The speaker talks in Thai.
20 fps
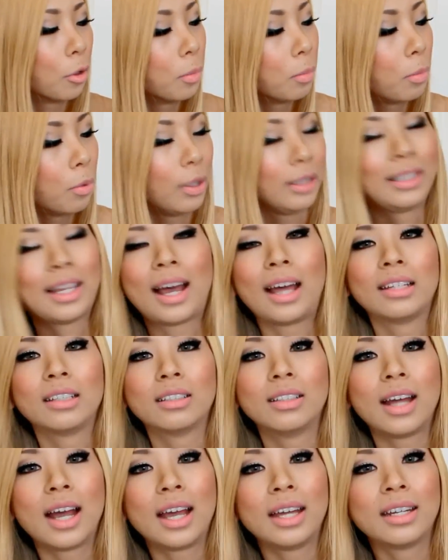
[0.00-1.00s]
คนป่วยทาน
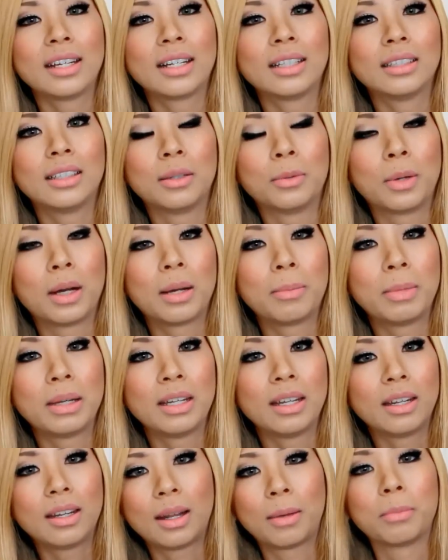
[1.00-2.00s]
ก็ได้นะคะ แต่ว่า
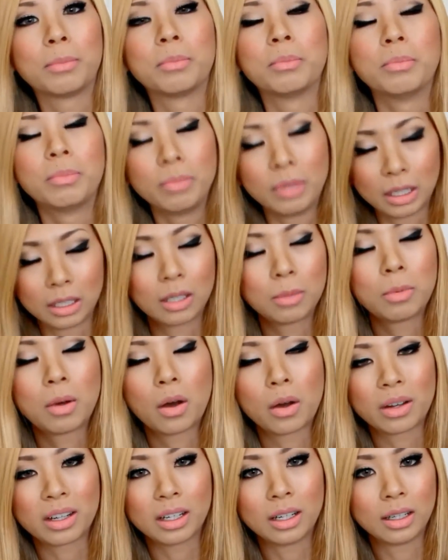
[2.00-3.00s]
ไม่แนะนำอย่างที่
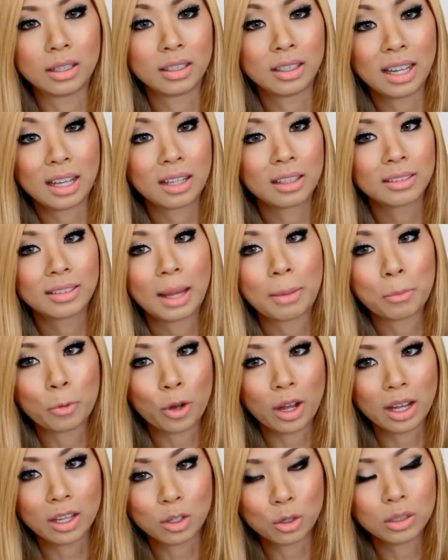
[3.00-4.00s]
บอกเด็ก
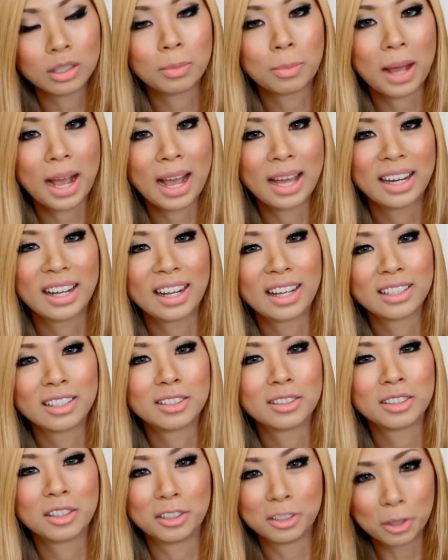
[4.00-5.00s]
ต่ำกว่าอายุ 15 นะคะ
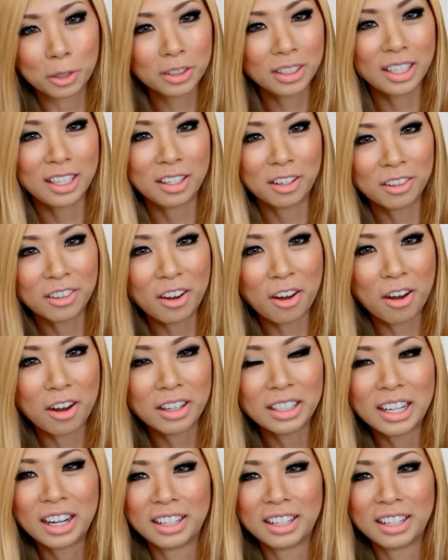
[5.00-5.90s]
ขอโทษทีน้อ